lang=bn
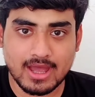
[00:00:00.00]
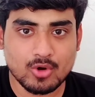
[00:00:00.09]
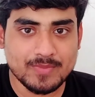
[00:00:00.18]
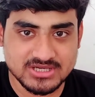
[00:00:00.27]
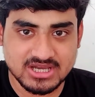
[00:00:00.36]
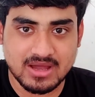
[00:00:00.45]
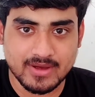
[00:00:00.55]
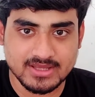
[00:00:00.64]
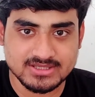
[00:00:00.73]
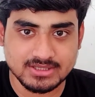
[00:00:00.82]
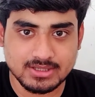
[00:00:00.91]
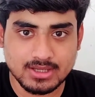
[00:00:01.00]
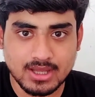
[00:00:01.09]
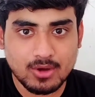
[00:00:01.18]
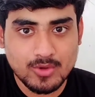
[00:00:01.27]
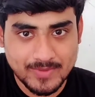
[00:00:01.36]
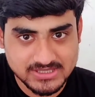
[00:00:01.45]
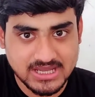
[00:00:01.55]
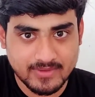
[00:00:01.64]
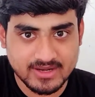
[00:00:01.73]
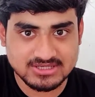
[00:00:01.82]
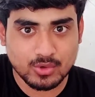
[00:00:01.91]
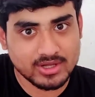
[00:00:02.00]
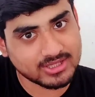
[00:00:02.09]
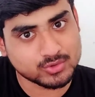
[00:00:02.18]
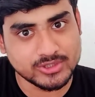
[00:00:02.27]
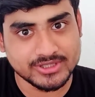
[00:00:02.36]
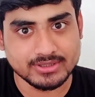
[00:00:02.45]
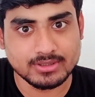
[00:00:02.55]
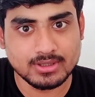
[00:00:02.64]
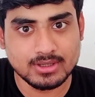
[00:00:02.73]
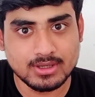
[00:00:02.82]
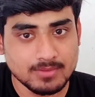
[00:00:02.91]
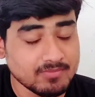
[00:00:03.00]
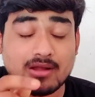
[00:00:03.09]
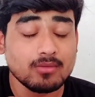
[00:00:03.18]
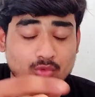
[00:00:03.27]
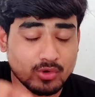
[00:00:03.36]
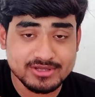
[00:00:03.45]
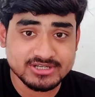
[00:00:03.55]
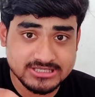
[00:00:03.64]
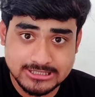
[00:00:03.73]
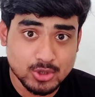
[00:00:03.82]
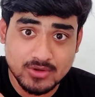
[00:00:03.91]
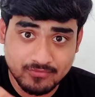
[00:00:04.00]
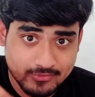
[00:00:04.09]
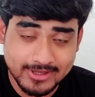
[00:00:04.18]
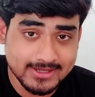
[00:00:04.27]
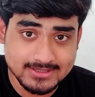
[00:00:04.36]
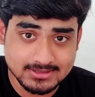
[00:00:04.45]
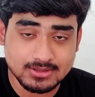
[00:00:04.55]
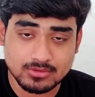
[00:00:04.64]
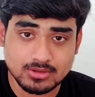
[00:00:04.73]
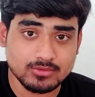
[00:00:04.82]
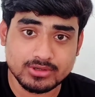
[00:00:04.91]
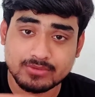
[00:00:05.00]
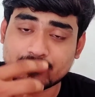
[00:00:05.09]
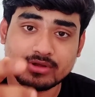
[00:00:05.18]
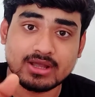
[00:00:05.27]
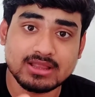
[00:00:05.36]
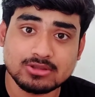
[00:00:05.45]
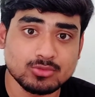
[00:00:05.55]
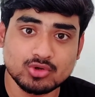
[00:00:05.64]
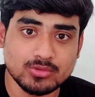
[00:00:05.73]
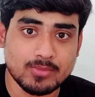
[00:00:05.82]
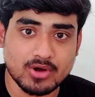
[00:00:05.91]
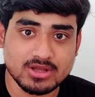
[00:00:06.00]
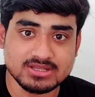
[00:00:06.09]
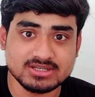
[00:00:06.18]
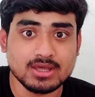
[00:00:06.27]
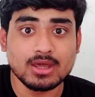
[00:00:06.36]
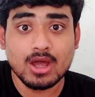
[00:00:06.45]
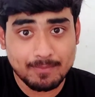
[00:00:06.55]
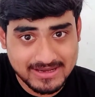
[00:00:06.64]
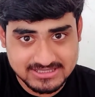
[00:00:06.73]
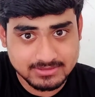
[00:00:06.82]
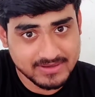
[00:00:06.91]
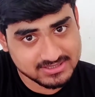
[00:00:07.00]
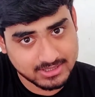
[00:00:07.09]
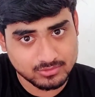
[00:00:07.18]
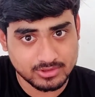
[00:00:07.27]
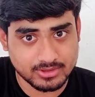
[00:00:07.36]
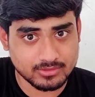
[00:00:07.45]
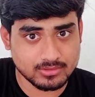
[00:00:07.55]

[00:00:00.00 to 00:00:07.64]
হ্যাঁ হ্যাঁ ওই পাশে খাবার আছে হ্যাঁ ওই পাশে খাবার আছে ওখান থেকে তুলে নেন মুখে যেটা ছিল ওটা ফুরিয়ে গিয়েছে না ওটা ফুরিয়ে গেলে তো ভুলভাল পাওয়া যাচ্ছে পাশের পাশ থেকে